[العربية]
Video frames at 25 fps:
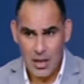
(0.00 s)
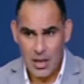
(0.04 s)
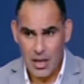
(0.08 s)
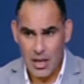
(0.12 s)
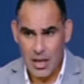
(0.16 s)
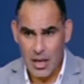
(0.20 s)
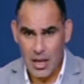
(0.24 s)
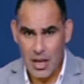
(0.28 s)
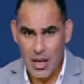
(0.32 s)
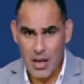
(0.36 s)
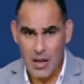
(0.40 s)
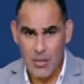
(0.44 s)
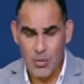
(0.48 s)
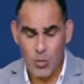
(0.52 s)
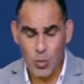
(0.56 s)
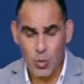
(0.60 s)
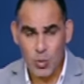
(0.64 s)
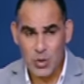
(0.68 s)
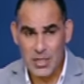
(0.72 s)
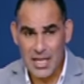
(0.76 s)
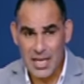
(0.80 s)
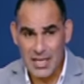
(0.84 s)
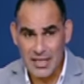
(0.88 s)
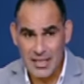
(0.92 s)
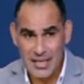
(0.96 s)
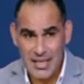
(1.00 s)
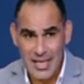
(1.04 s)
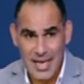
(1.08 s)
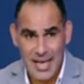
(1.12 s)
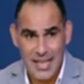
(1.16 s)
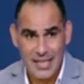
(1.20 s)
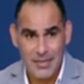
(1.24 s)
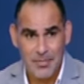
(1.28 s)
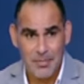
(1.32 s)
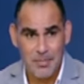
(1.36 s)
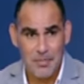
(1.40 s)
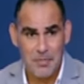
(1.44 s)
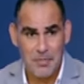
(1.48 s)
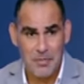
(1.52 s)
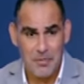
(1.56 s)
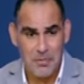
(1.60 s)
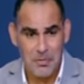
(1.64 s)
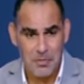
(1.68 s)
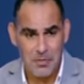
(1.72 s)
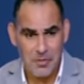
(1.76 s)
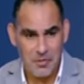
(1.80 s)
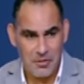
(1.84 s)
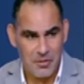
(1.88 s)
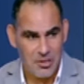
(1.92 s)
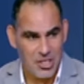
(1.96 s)
المساندات
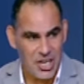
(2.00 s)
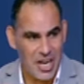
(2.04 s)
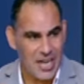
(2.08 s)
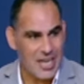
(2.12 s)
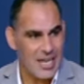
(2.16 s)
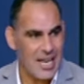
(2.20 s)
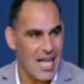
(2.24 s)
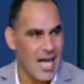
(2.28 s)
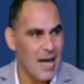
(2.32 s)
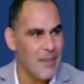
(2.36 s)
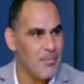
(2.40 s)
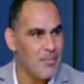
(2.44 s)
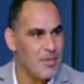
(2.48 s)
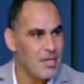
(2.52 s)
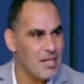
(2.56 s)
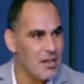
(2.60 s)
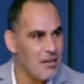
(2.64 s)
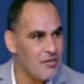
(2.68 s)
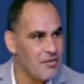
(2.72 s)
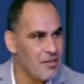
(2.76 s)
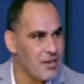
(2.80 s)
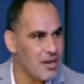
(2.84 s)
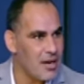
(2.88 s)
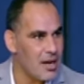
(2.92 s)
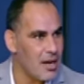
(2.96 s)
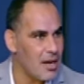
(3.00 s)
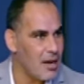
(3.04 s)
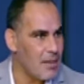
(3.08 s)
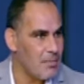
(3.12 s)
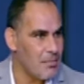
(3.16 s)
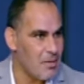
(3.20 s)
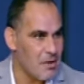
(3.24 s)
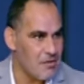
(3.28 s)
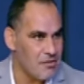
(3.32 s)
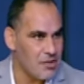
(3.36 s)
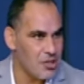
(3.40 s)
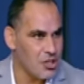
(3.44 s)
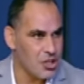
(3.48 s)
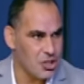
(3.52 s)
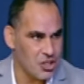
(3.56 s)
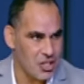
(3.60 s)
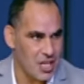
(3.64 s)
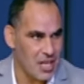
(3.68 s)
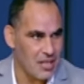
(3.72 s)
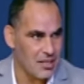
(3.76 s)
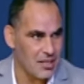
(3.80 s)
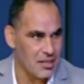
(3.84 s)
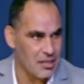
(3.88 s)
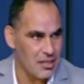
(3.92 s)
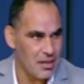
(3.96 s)
بشكل عام من الفرقه ما في
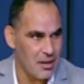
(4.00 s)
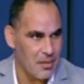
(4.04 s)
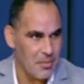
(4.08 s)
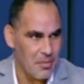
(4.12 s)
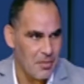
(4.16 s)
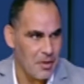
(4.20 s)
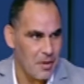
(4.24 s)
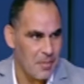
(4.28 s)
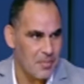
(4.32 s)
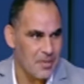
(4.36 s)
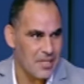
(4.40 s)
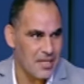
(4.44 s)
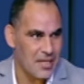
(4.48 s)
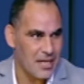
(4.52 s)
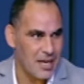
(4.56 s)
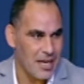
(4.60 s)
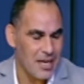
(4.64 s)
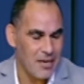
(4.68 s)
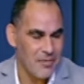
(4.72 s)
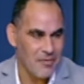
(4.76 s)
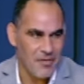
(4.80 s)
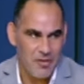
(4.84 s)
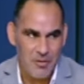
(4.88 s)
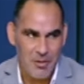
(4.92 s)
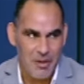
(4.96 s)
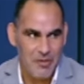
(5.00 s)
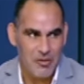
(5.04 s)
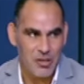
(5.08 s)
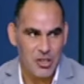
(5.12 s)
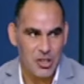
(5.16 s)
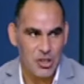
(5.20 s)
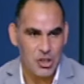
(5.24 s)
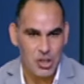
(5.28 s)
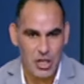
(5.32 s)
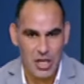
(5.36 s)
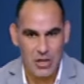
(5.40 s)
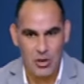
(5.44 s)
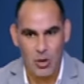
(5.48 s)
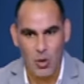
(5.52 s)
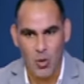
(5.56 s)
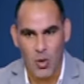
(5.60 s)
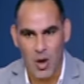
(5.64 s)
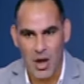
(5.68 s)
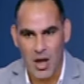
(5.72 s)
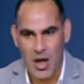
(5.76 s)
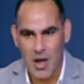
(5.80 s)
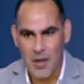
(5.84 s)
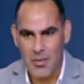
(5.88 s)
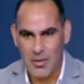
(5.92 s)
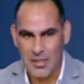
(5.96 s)
يعني انت بتتكلم في ما فيش يعني هو
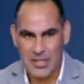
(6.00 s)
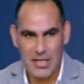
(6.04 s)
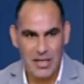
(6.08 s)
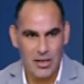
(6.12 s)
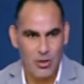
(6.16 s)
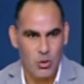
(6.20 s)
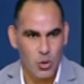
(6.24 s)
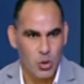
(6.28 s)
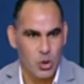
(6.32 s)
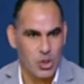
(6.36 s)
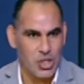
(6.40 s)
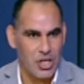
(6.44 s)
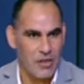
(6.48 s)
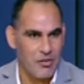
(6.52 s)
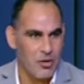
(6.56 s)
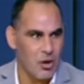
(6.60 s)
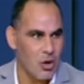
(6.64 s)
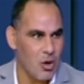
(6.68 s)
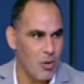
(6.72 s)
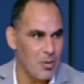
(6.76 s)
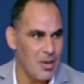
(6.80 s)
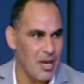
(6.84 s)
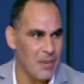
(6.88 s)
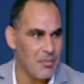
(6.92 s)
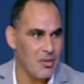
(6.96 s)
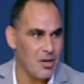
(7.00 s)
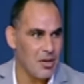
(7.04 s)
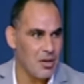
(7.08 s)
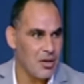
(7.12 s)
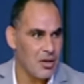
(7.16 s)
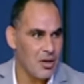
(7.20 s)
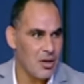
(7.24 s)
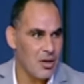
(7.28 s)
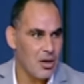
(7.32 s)
مثلا انا كنت شايف اللي هو التوليفه ما